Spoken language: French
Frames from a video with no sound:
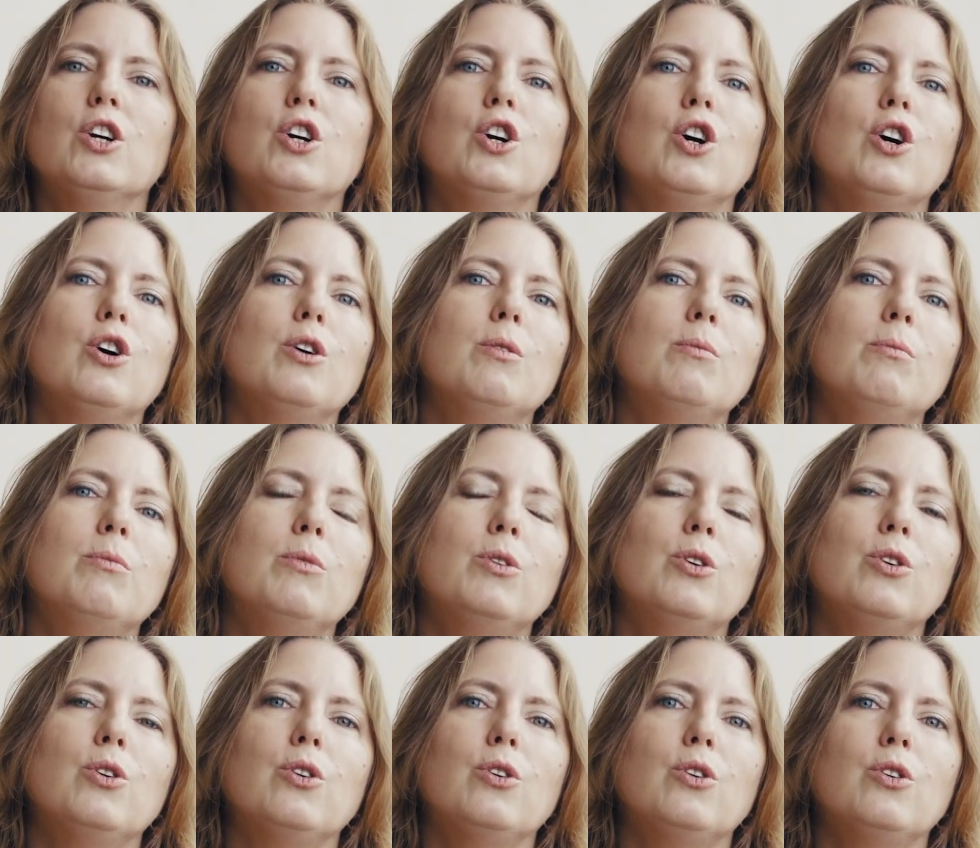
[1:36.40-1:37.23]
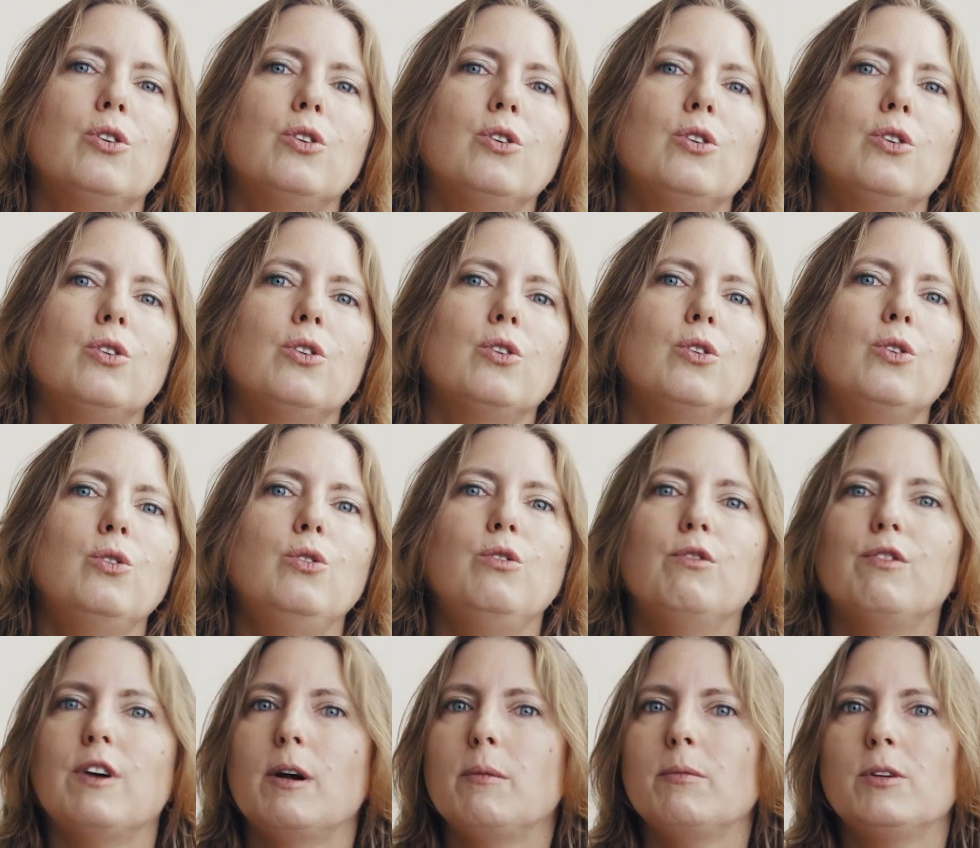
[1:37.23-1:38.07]
comme euh,
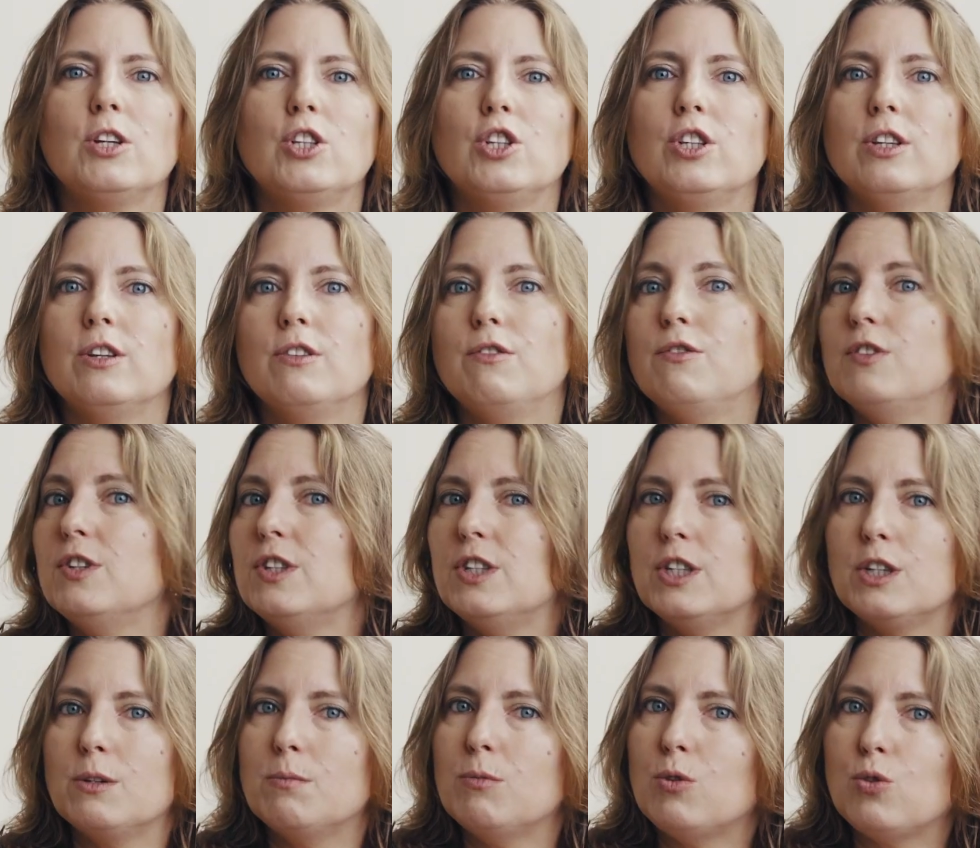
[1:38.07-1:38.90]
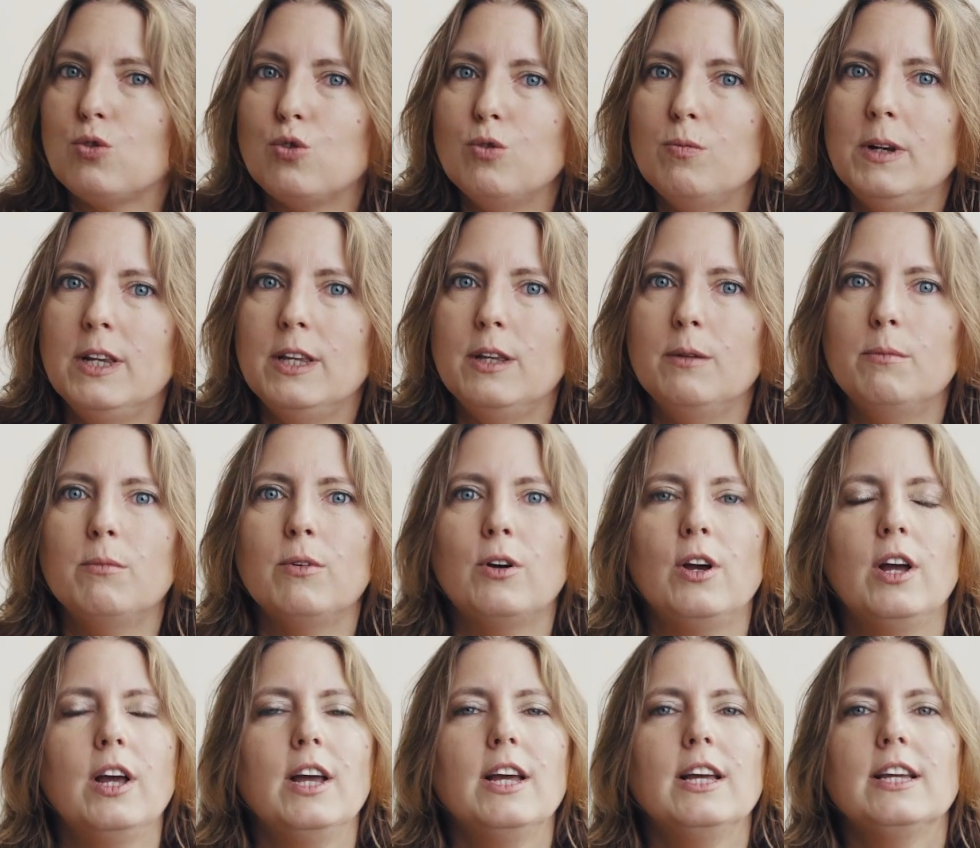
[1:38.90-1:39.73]
une femme qui était physiquement
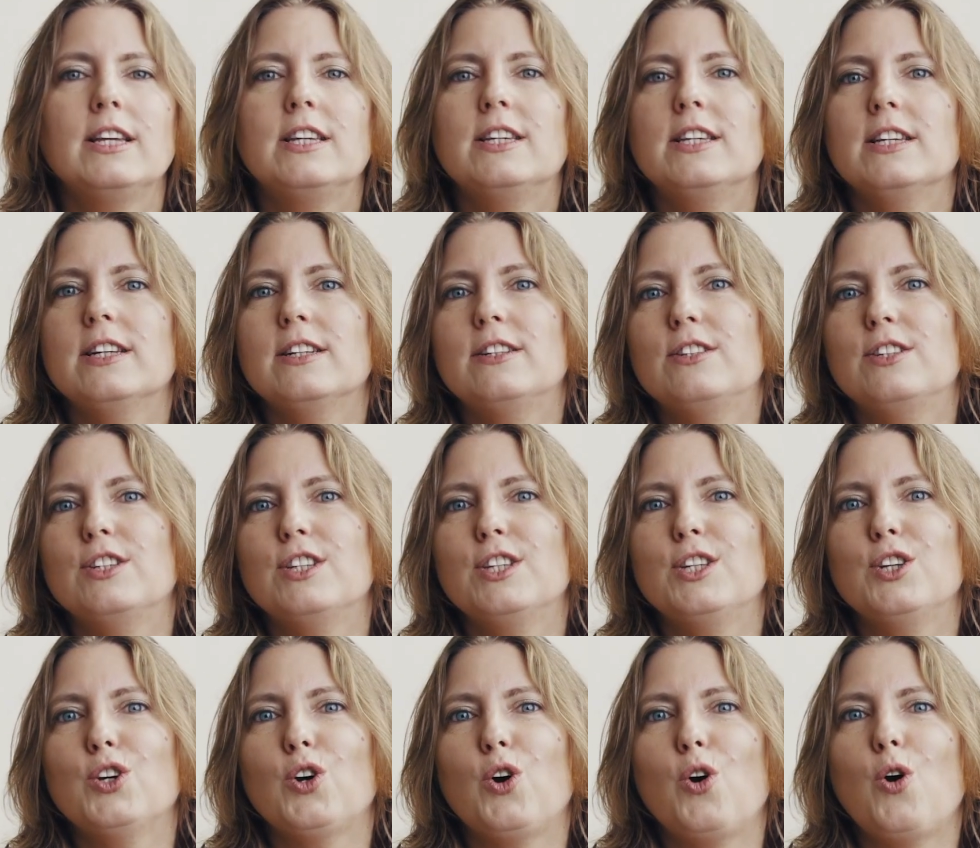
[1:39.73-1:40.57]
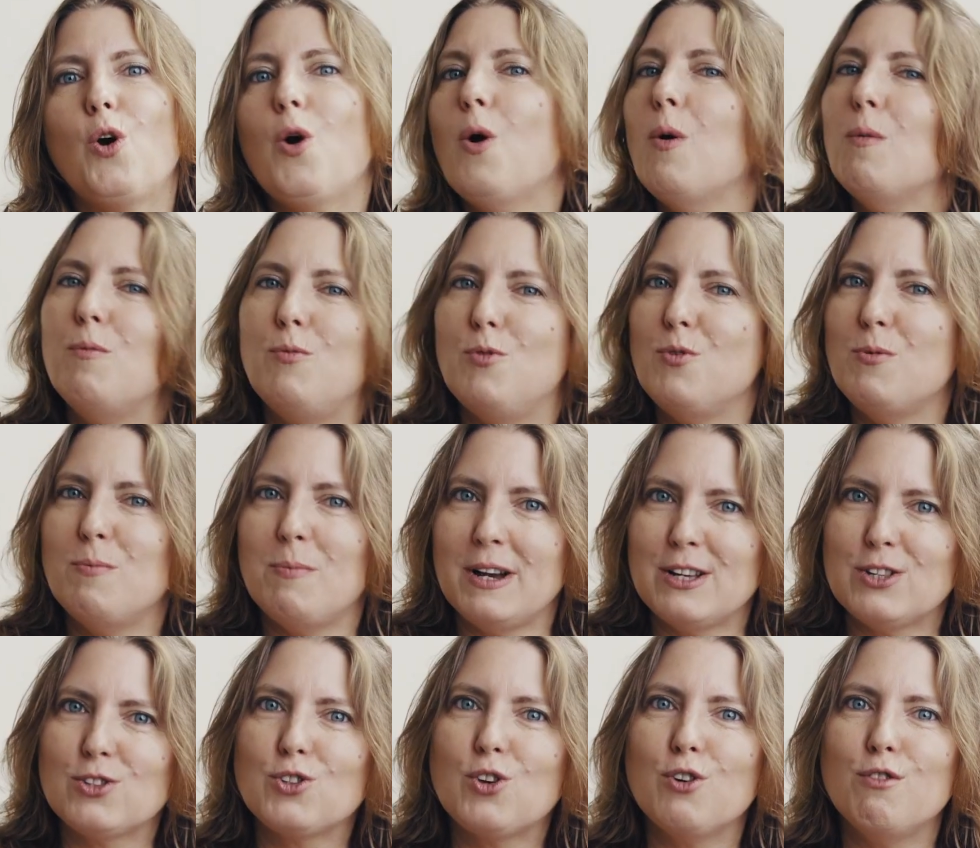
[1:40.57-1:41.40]
sublime, qui était euh, plus
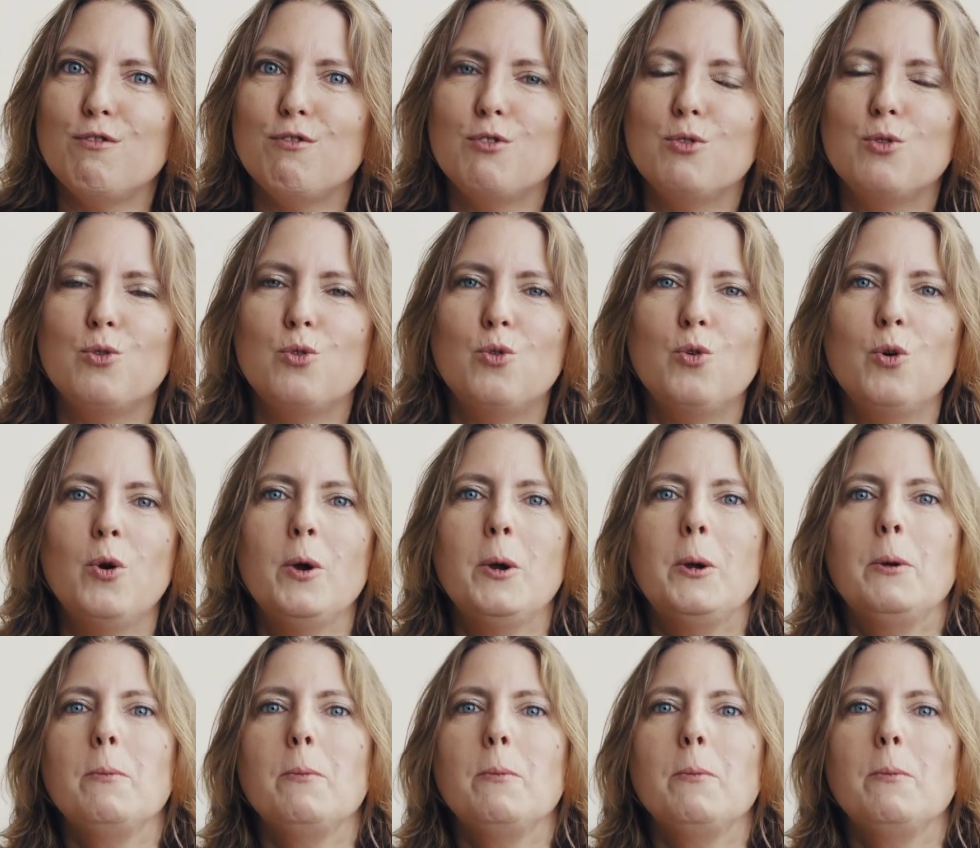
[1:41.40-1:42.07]
mince que vous,